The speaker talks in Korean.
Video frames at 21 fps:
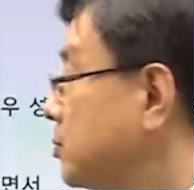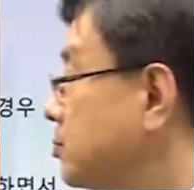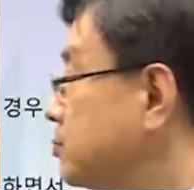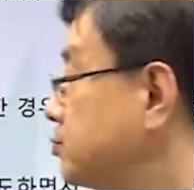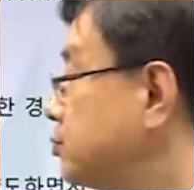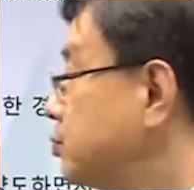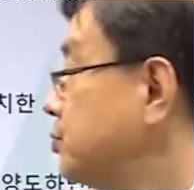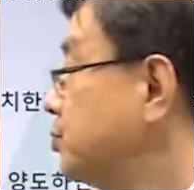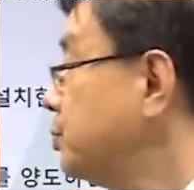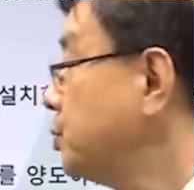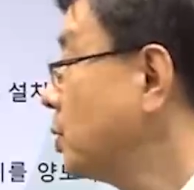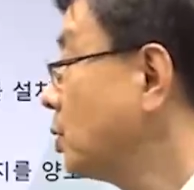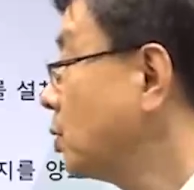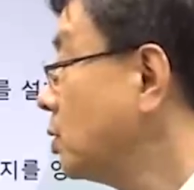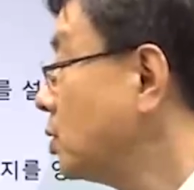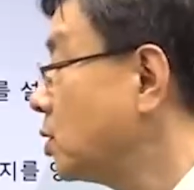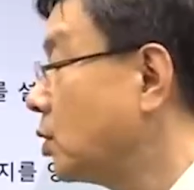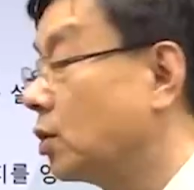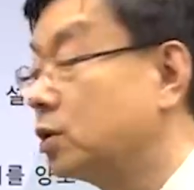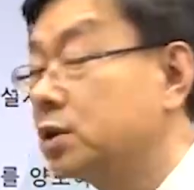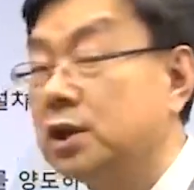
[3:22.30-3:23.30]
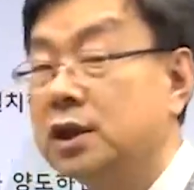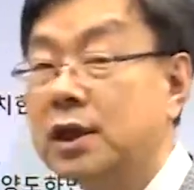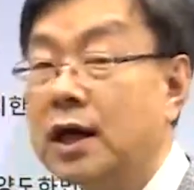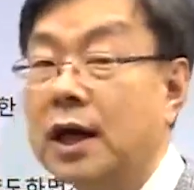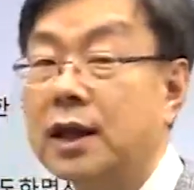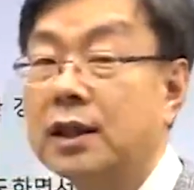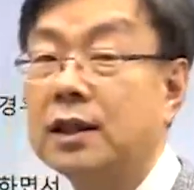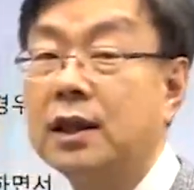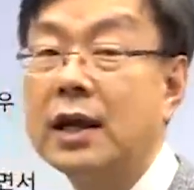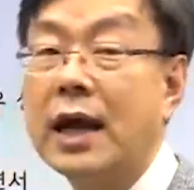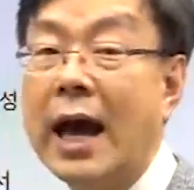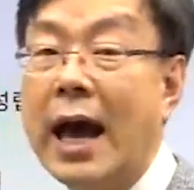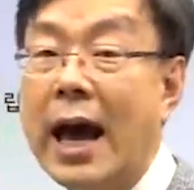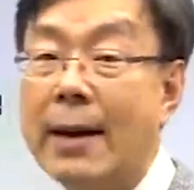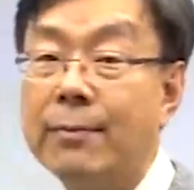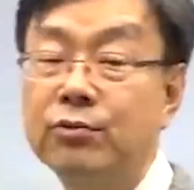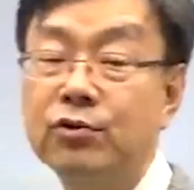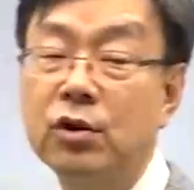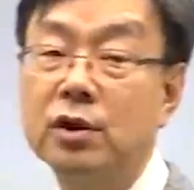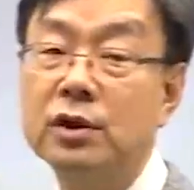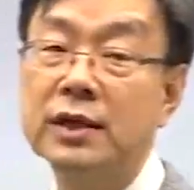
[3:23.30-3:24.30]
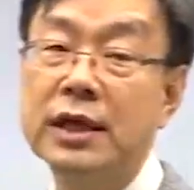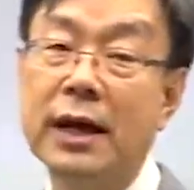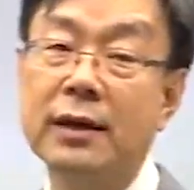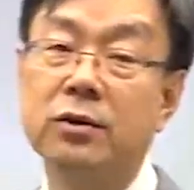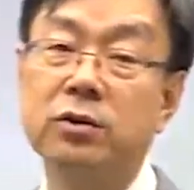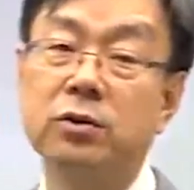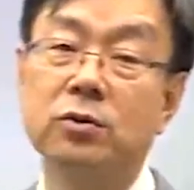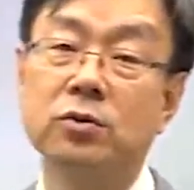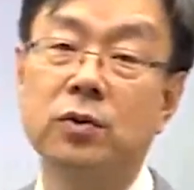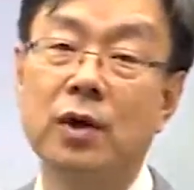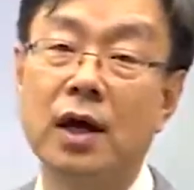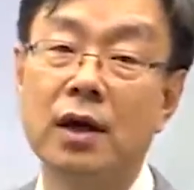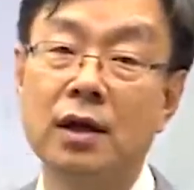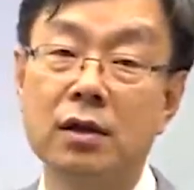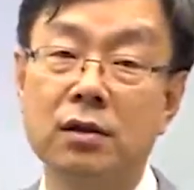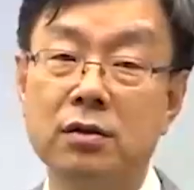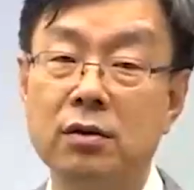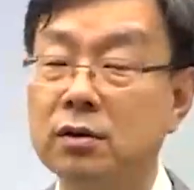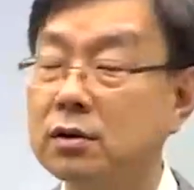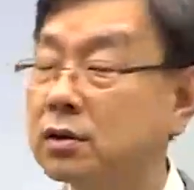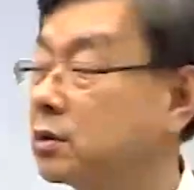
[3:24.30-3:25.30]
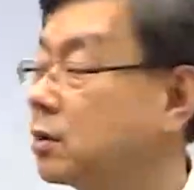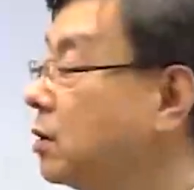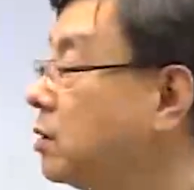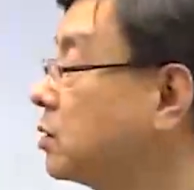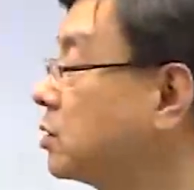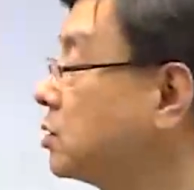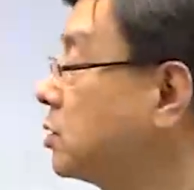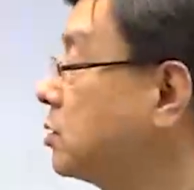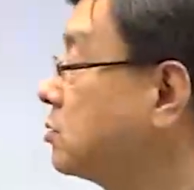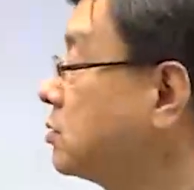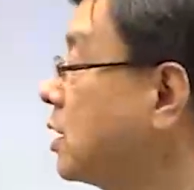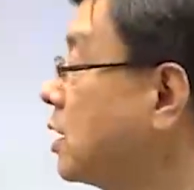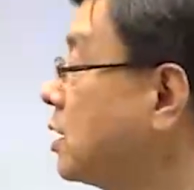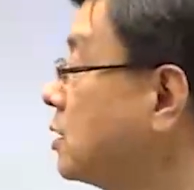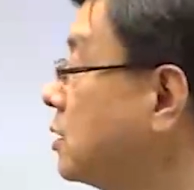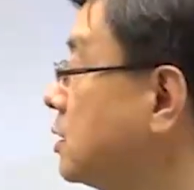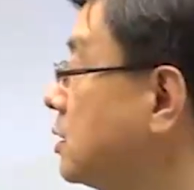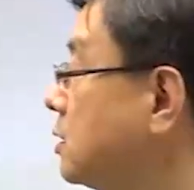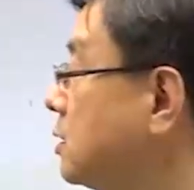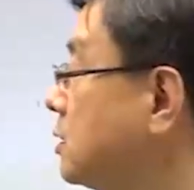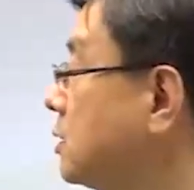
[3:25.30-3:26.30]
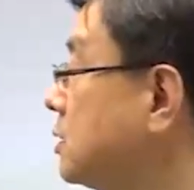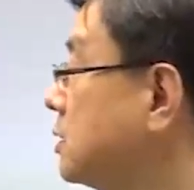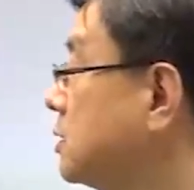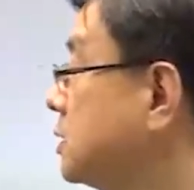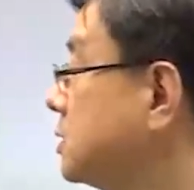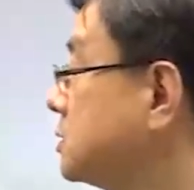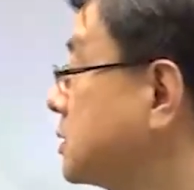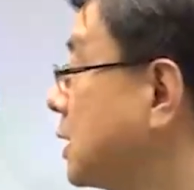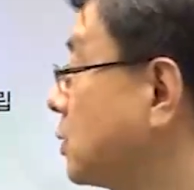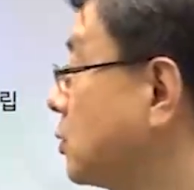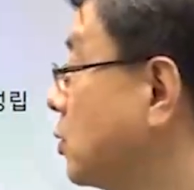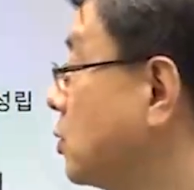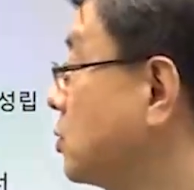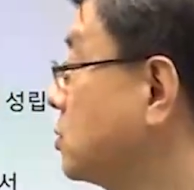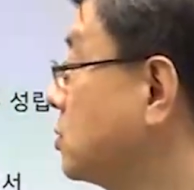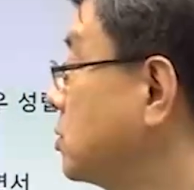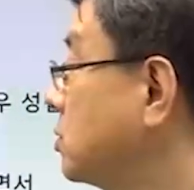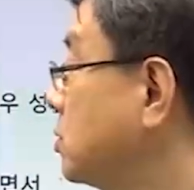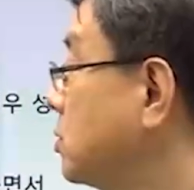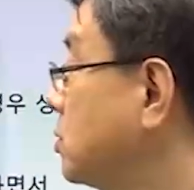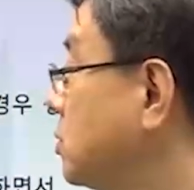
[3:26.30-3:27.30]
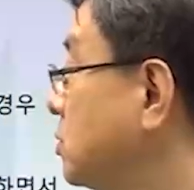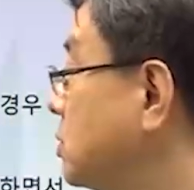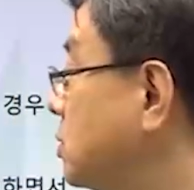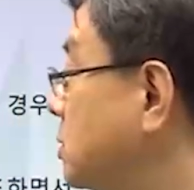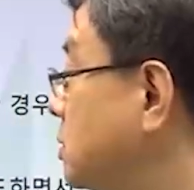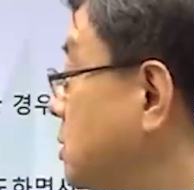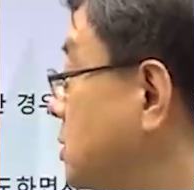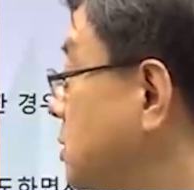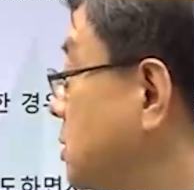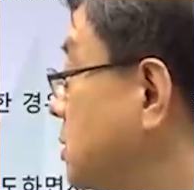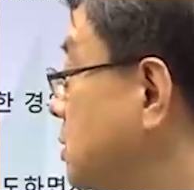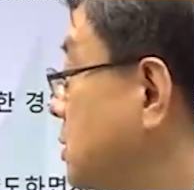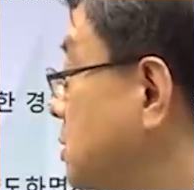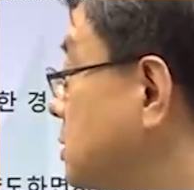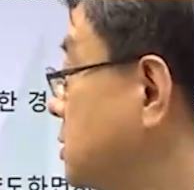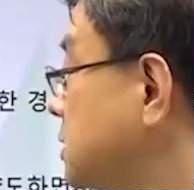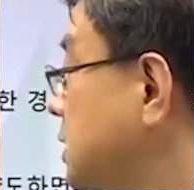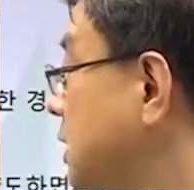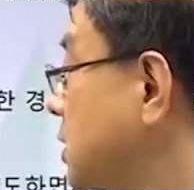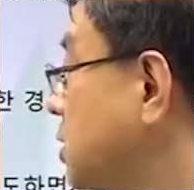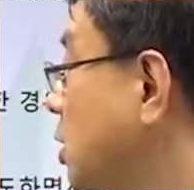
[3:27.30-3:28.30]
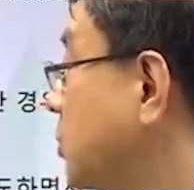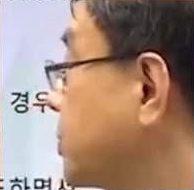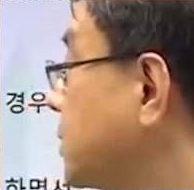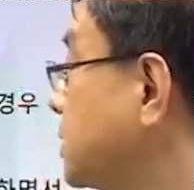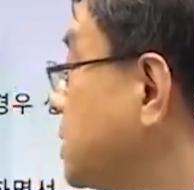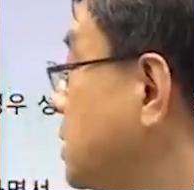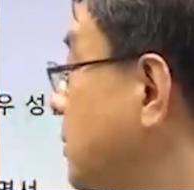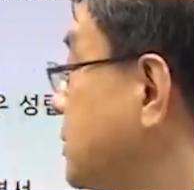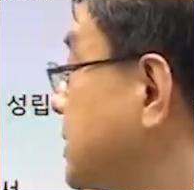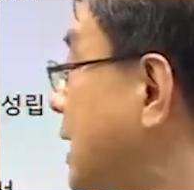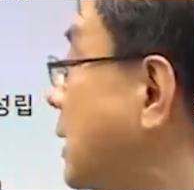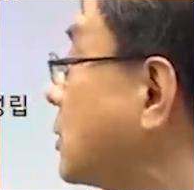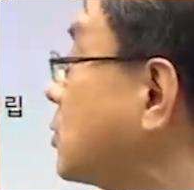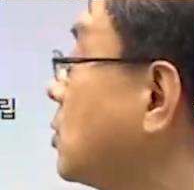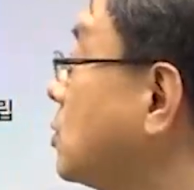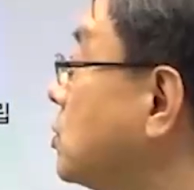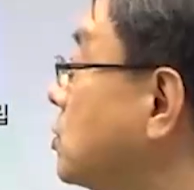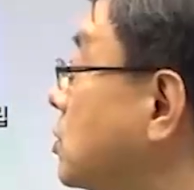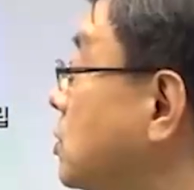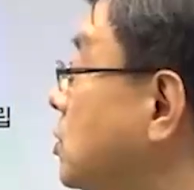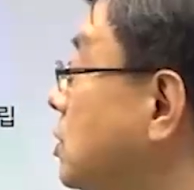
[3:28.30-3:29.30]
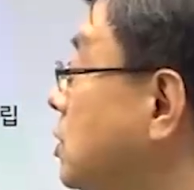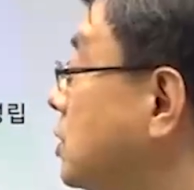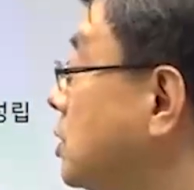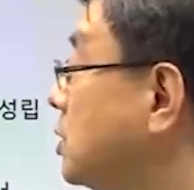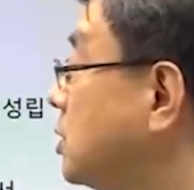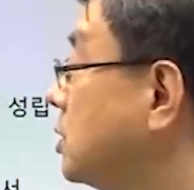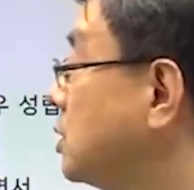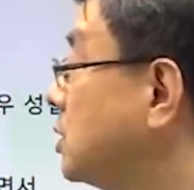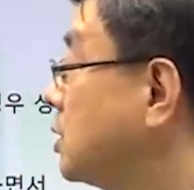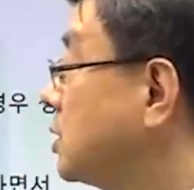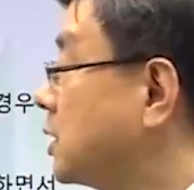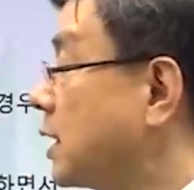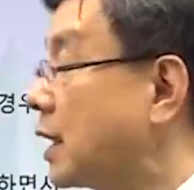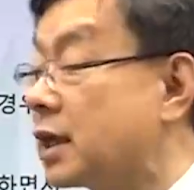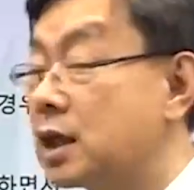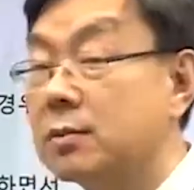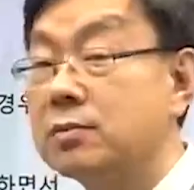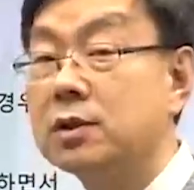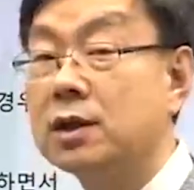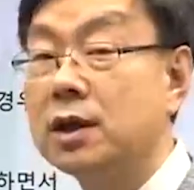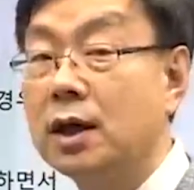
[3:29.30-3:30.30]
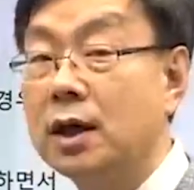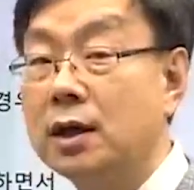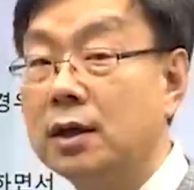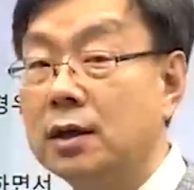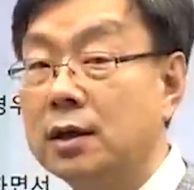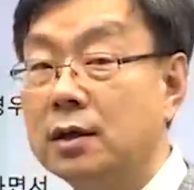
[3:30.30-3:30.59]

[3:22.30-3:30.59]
분묘를 어떻게 하겠다는 아무런 약속도 안 했어요. 그럴 경우에는 자동으로 특약이 없기 때문에 자동으로 생깁니다.